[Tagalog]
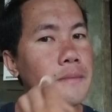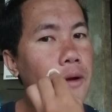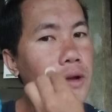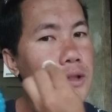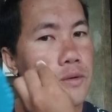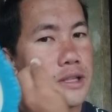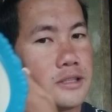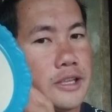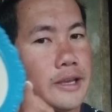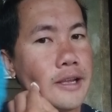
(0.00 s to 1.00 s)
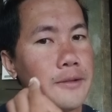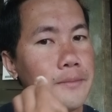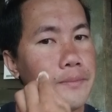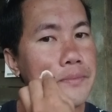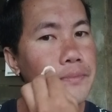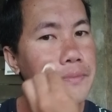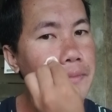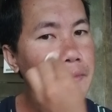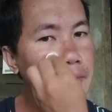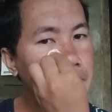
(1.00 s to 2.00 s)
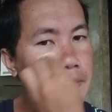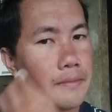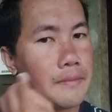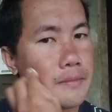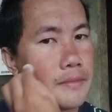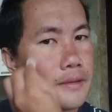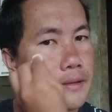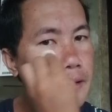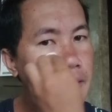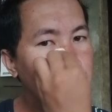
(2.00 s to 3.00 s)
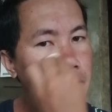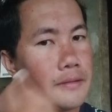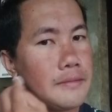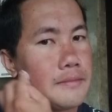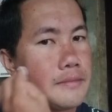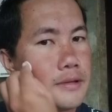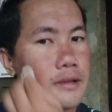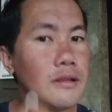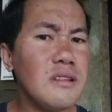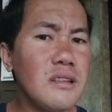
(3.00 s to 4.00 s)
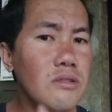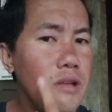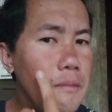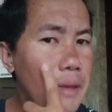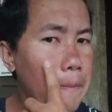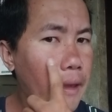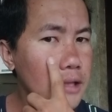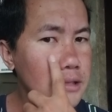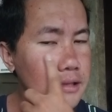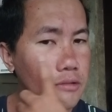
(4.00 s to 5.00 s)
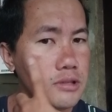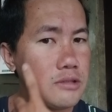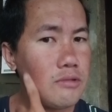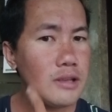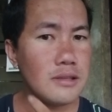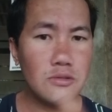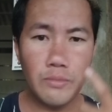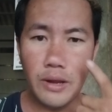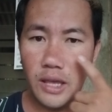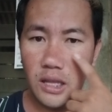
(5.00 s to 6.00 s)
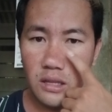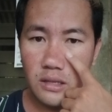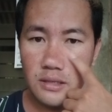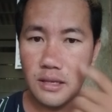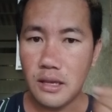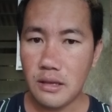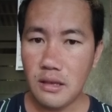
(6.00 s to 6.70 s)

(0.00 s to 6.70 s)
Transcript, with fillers: Mga ugat-ugat na yan. Mm. Mm. Ito, may pekas kasi ako dito guys sa sobrang init kasi.